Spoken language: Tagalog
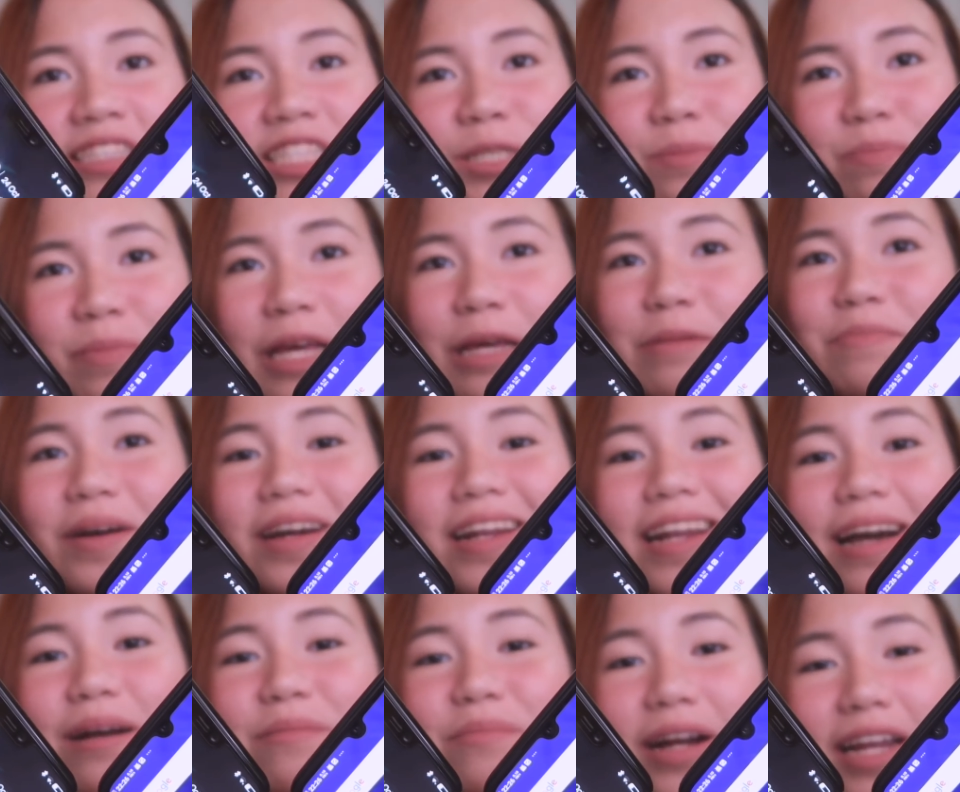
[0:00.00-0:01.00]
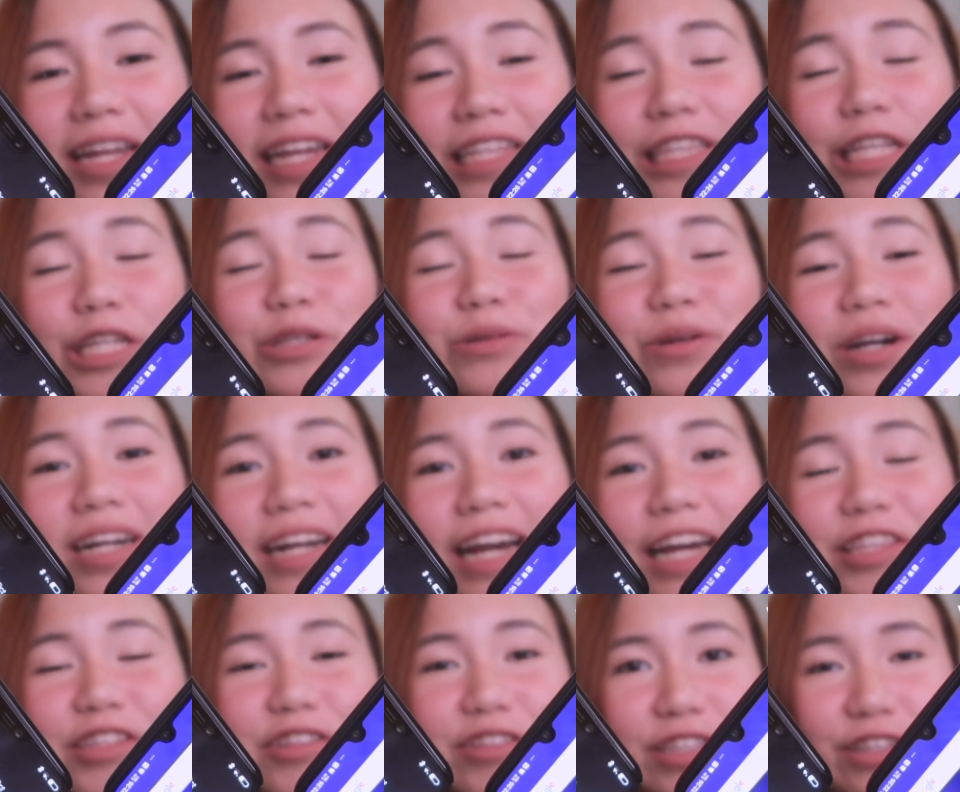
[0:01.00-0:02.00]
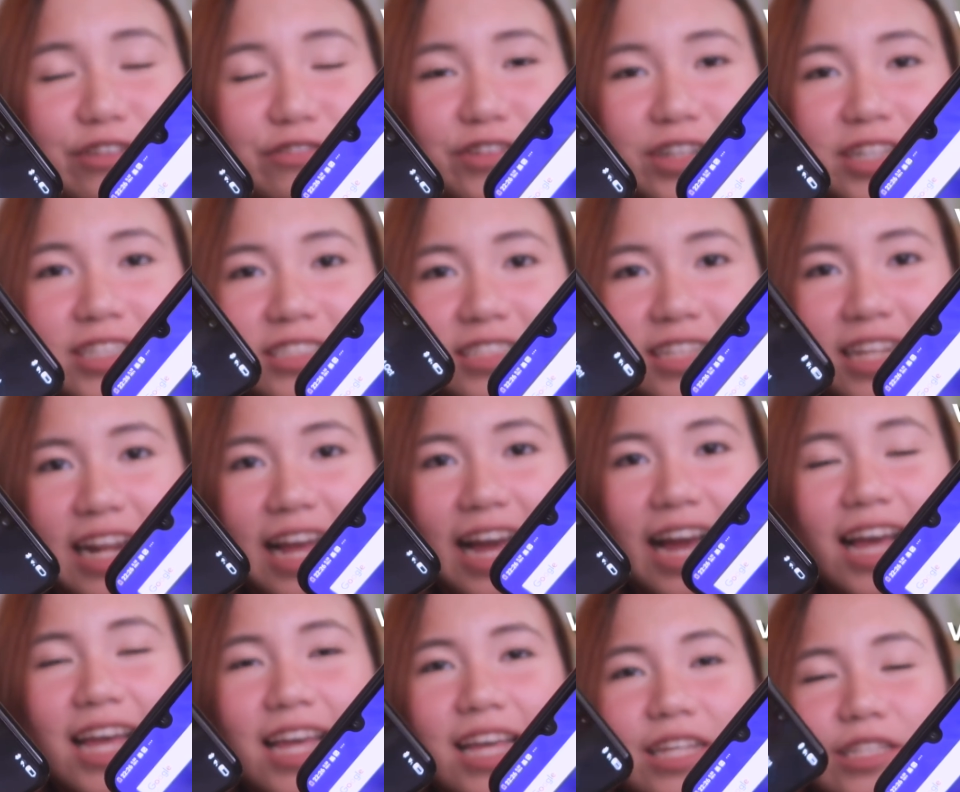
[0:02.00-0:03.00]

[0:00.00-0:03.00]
Sa display pa lang makita nyo agad yung difference nila.